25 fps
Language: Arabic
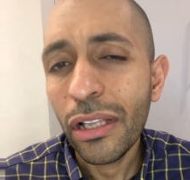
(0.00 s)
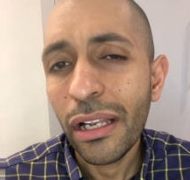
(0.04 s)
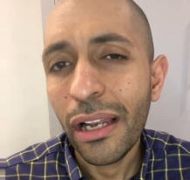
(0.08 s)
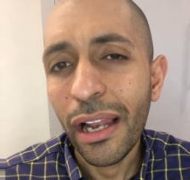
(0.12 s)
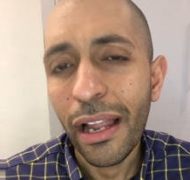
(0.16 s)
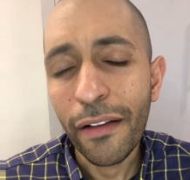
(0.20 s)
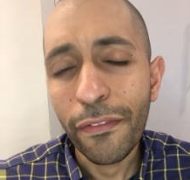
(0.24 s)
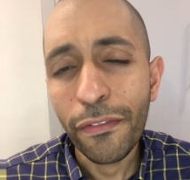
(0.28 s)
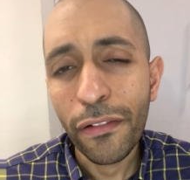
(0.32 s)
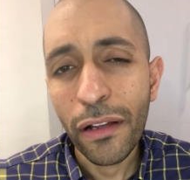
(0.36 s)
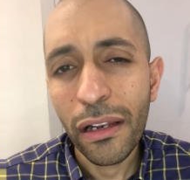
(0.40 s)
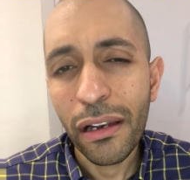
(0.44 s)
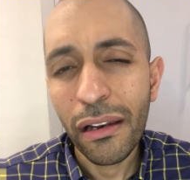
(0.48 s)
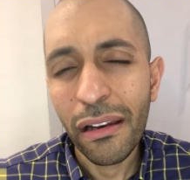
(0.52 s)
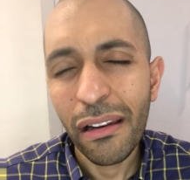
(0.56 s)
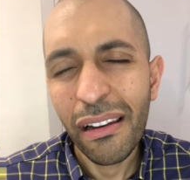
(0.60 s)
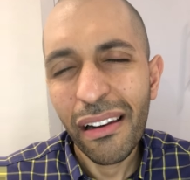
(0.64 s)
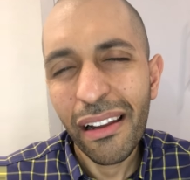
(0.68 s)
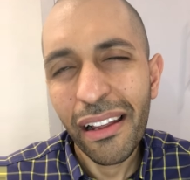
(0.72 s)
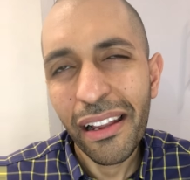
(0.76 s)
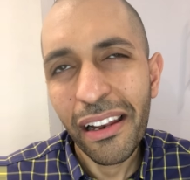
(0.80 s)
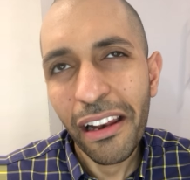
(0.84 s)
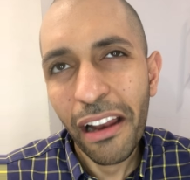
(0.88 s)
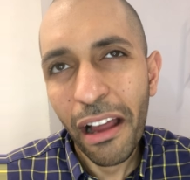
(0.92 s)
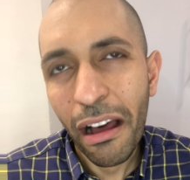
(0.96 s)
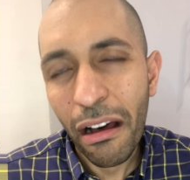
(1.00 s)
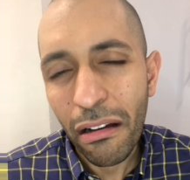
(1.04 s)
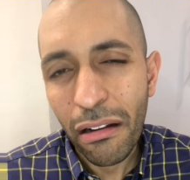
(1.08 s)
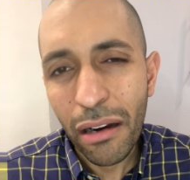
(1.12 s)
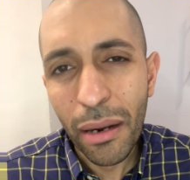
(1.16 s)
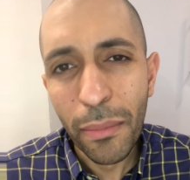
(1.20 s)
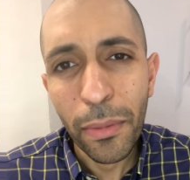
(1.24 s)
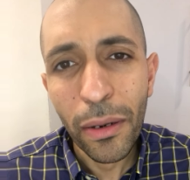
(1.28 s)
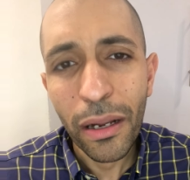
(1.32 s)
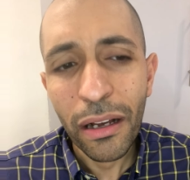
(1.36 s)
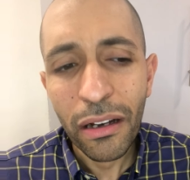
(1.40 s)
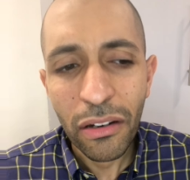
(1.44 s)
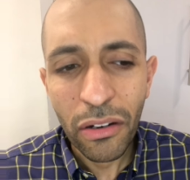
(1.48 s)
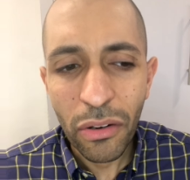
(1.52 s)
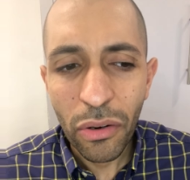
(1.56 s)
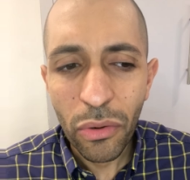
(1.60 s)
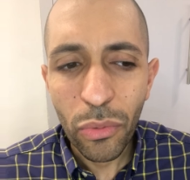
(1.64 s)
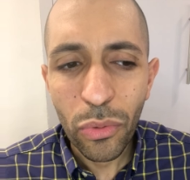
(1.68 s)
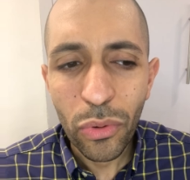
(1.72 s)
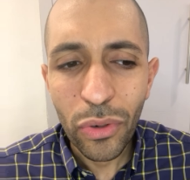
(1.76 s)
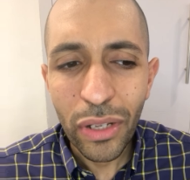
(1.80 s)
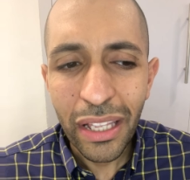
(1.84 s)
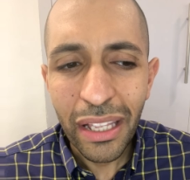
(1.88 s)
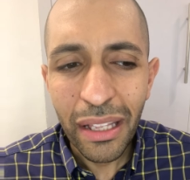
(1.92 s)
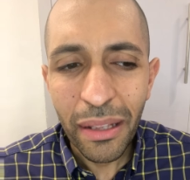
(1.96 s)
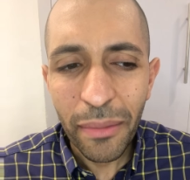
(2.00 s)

الاقرب لك و